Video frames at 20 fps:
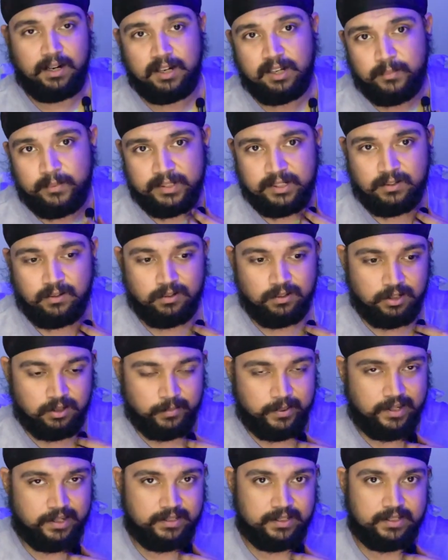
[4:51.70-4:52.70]
अगर मैंने कॉलर
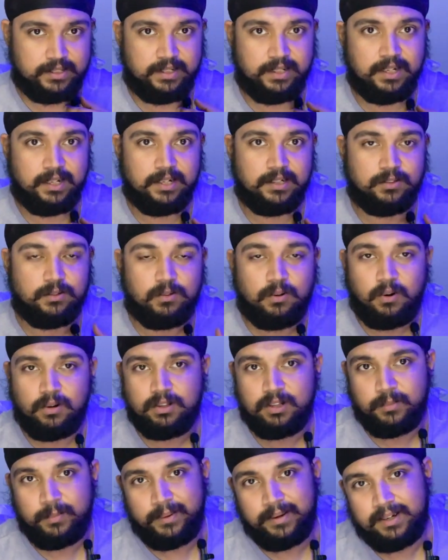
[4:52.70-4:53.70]
पे कनेक्ट किया है तो
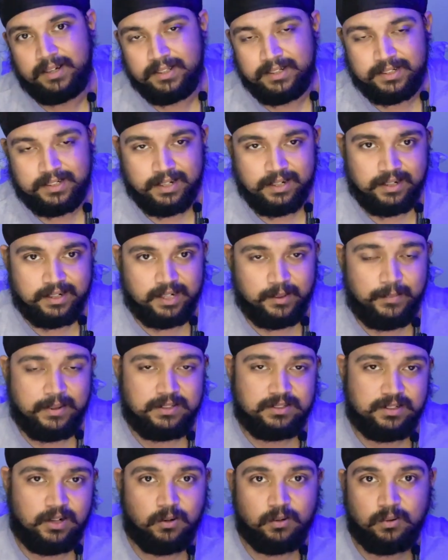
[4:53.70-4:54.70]
कॉलर पे कनेक्ट करने के बाद
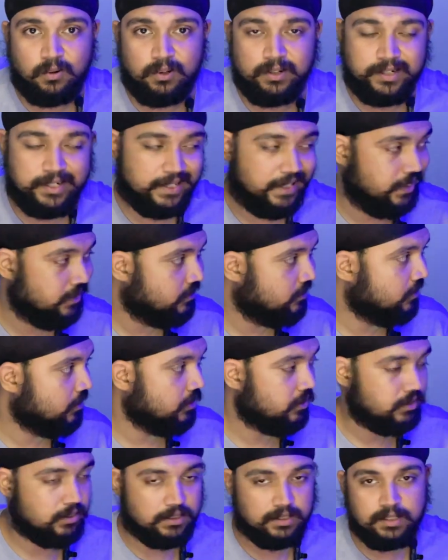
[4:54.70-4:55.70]
साउंड क्वालिटी कैसी
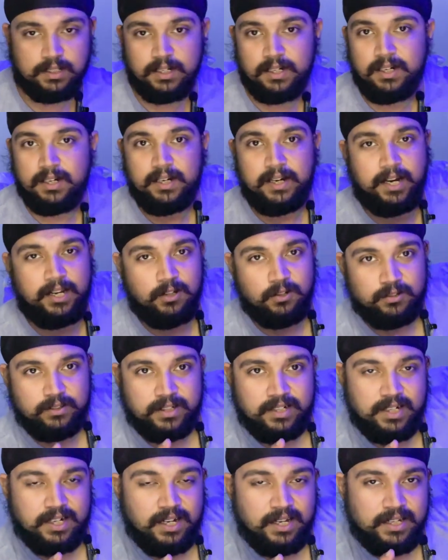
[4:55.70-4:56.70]
आती है ये लोग ने
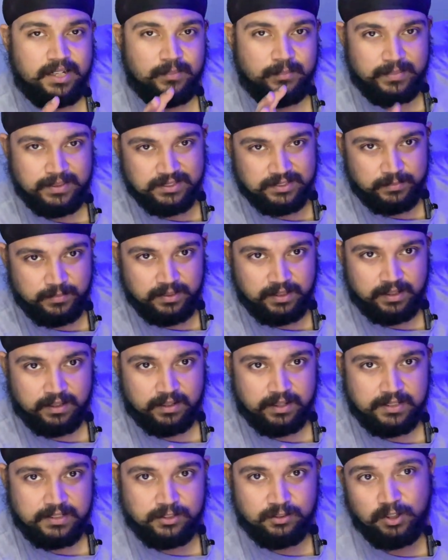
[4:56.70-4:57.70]
कहा है कि बीस मीटर
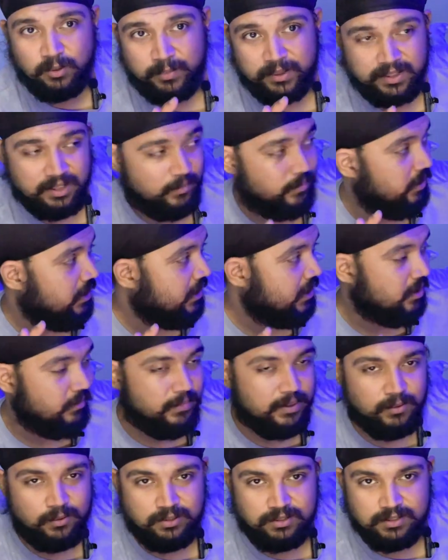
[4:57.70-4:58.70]
रेंज है तो अपन अभी के
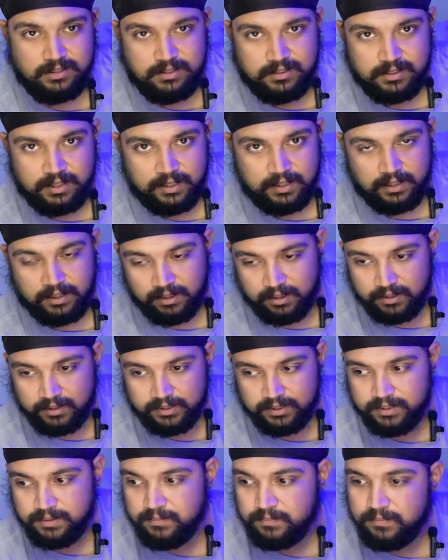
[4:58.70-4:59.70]
अभी वो चीज़ चेक कर
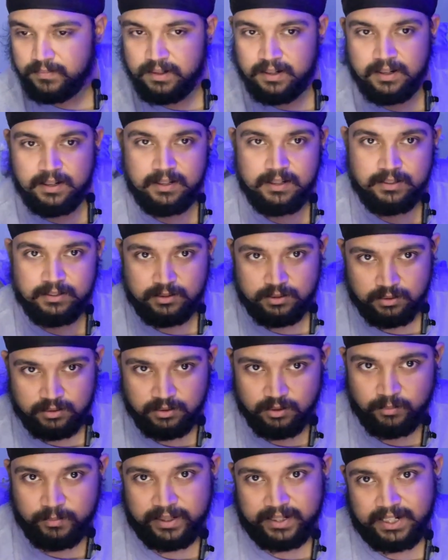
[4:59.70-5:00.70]
लेते हैं
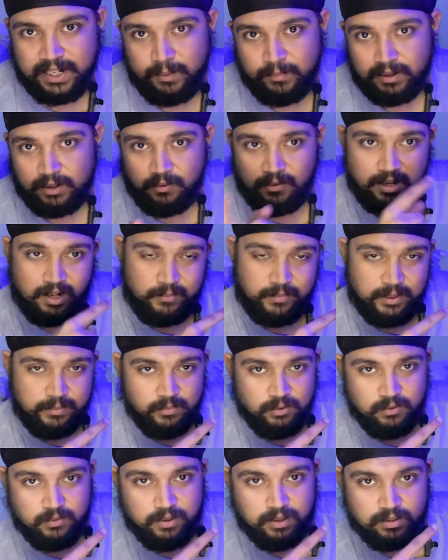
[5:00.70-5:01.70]
तो मैं कैमरा वहाँ पर
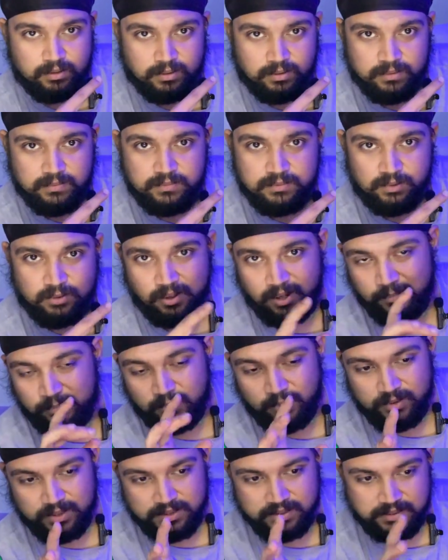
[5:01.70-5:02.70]
मूव करता हूँ तो
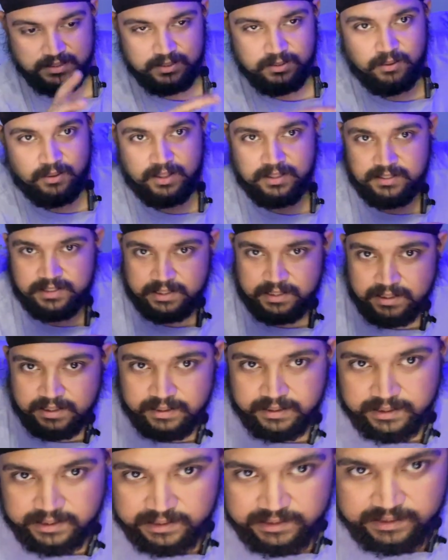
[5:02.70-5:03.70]
आपको ईजी होगा चेक करने के